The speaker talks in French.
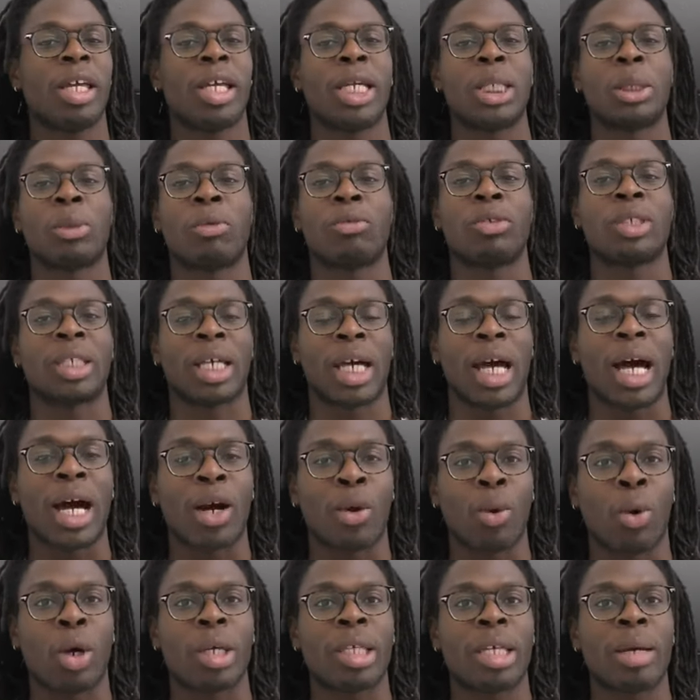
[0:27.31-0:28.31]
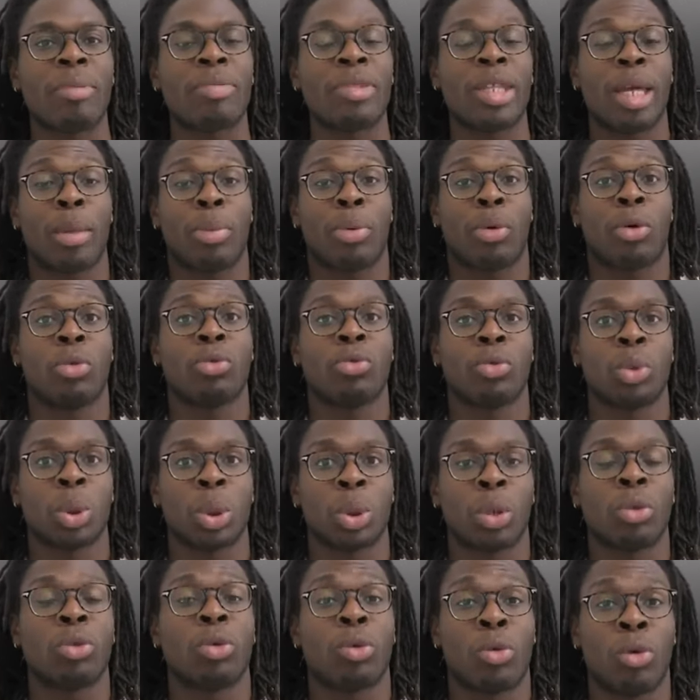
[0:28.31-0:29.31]
Et je trouve ça incroyable d'apprendre ce
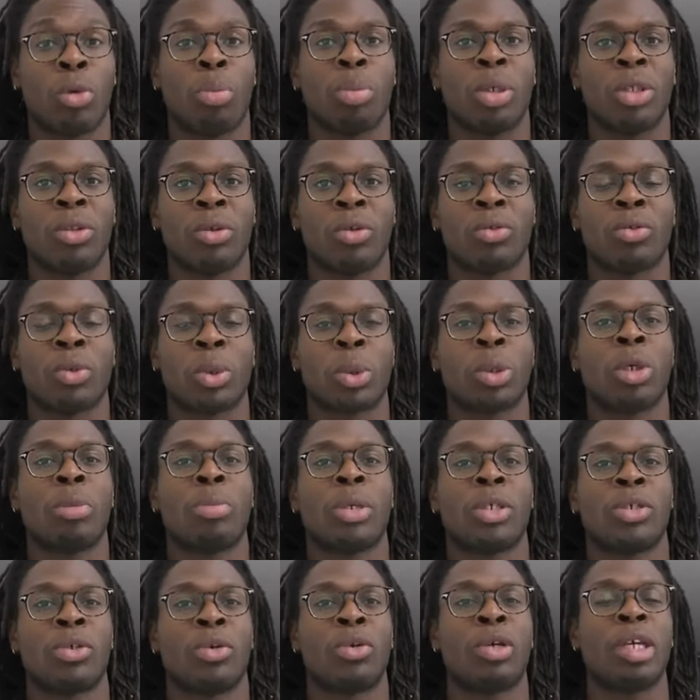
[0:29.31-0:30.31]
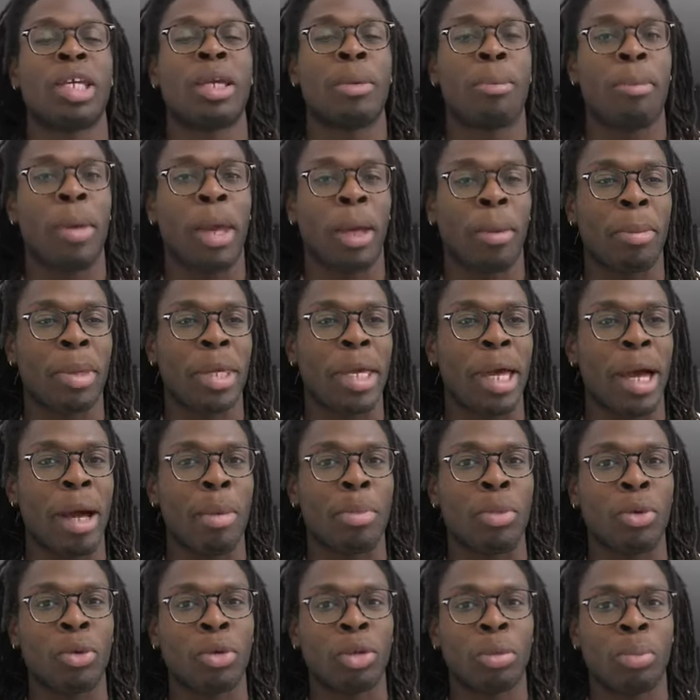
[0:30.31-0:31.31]
genre de compétences aux gens parce qu'il permet
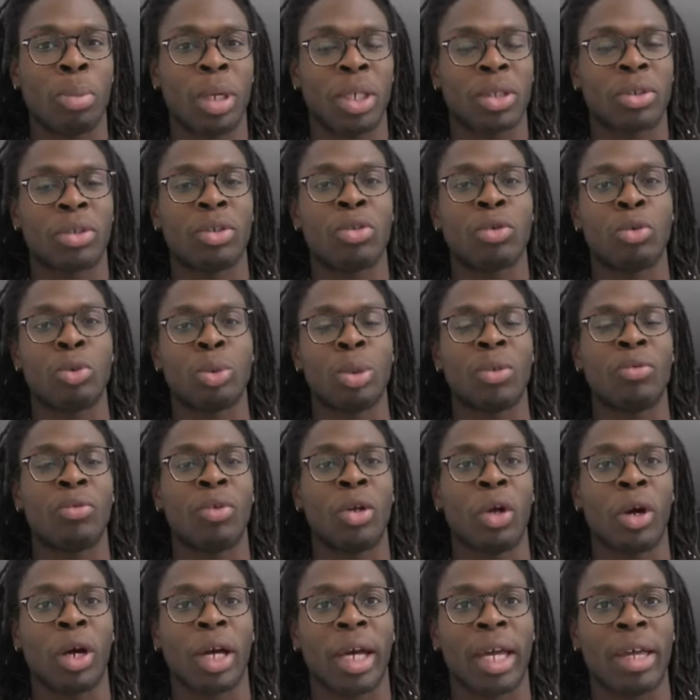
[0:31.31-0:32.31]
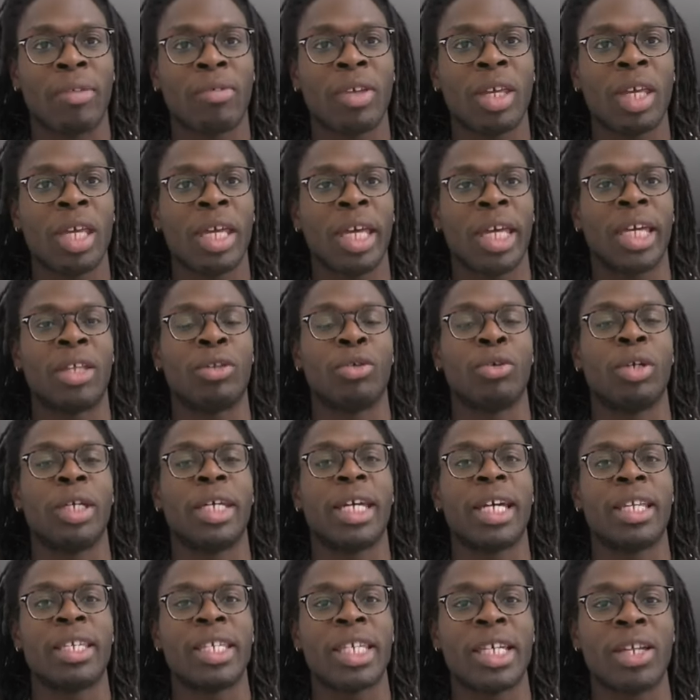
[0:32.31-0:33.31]
à beaucoup de personnes de suivre leurs rêves et de
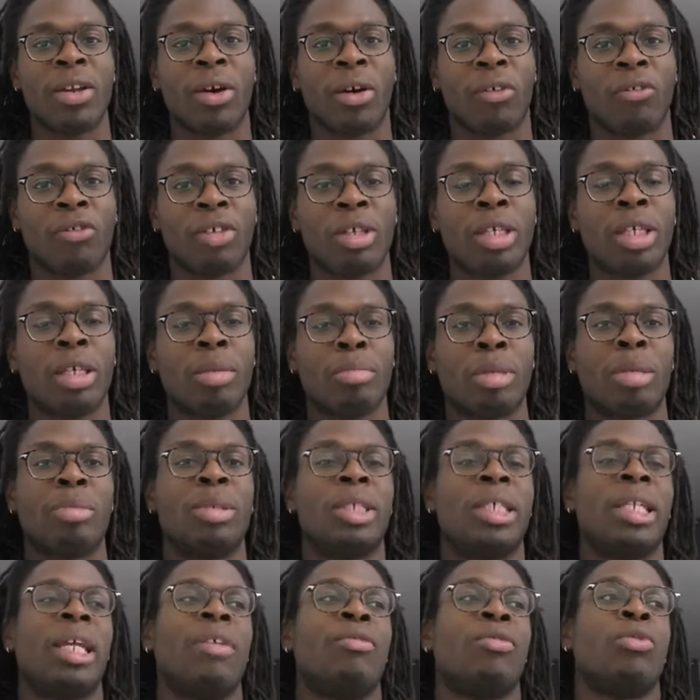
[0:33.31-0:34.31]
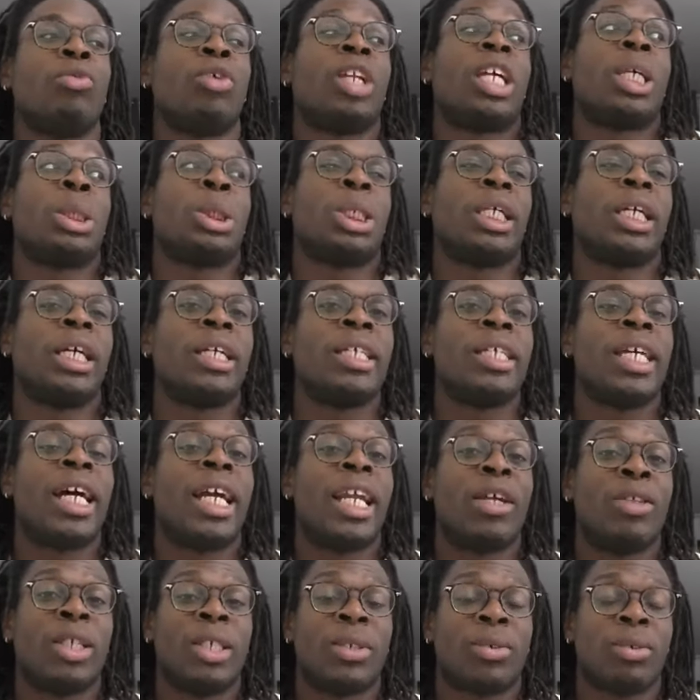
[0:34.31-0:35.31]
gagner leur vie, même si la vie on l'a déjà gagné
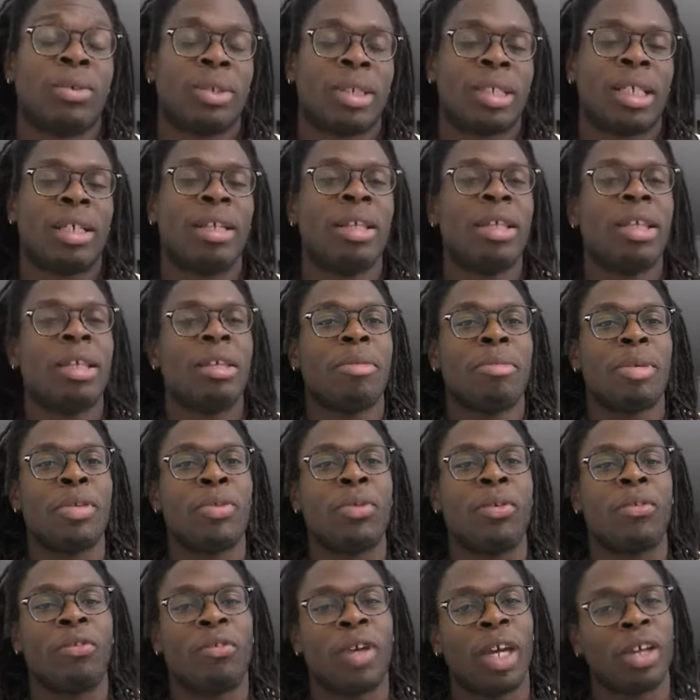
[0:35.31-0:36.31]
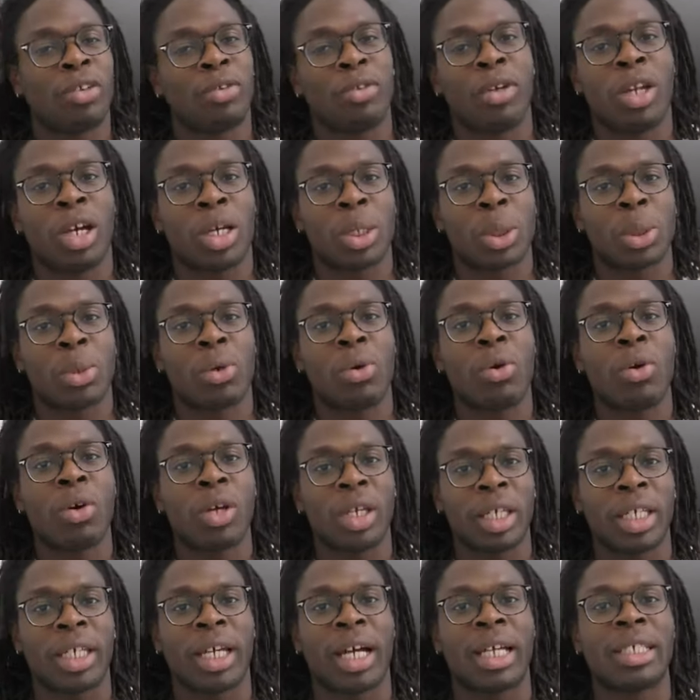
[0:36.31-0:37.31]
la naissance, hein, mais de faire de l'argent
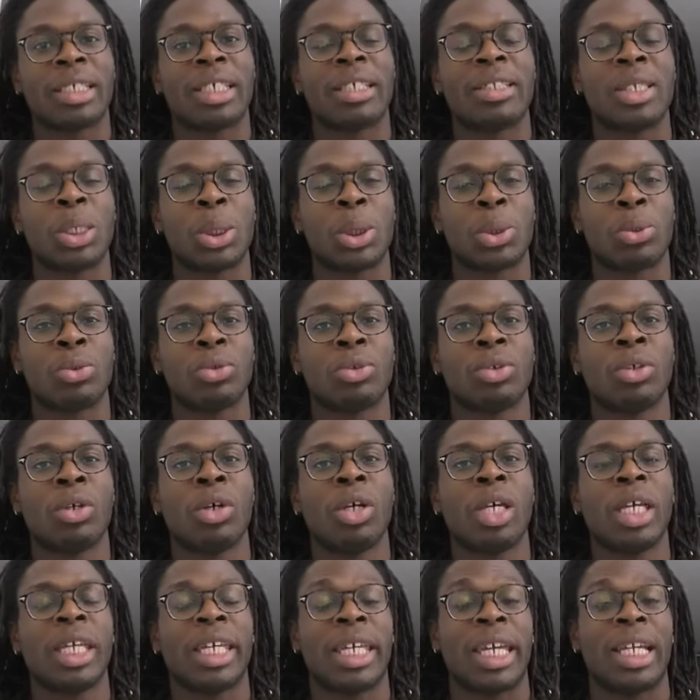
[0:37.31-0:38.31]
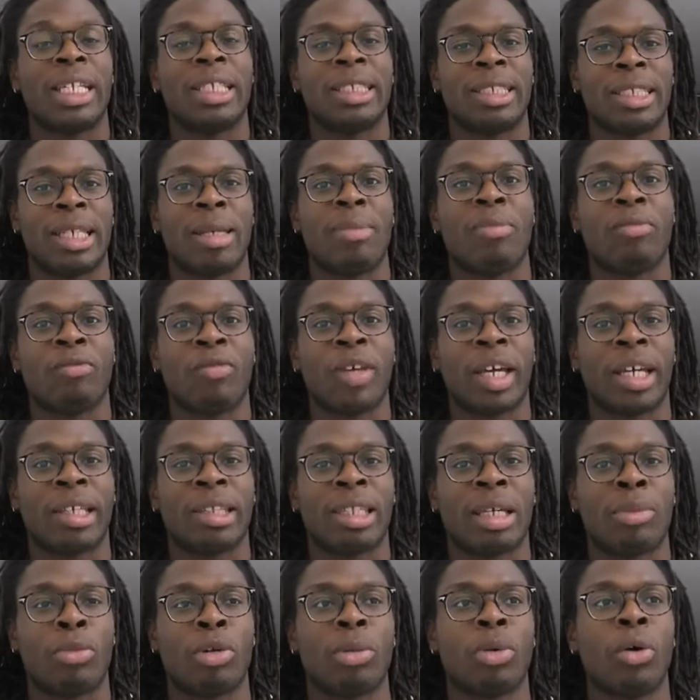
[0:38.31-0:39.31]
grâce à des choses qu'elles aiment
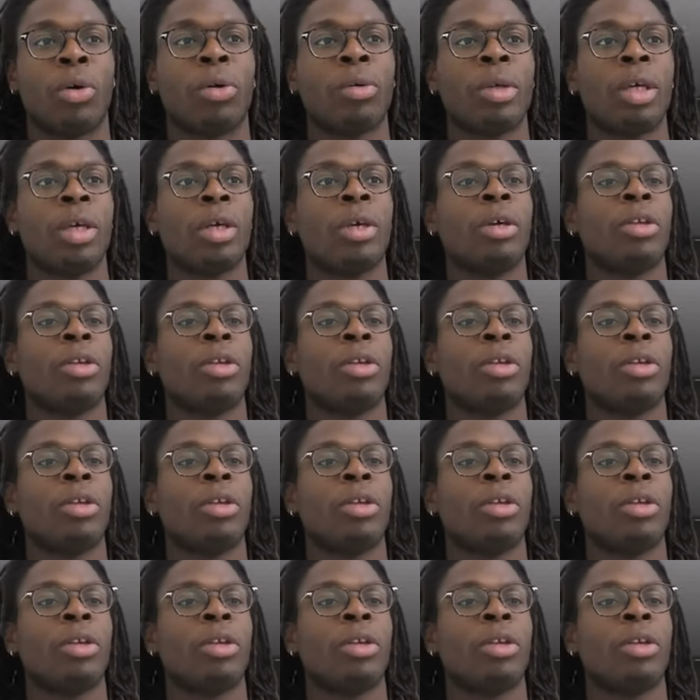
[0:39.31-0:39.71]
véritablement.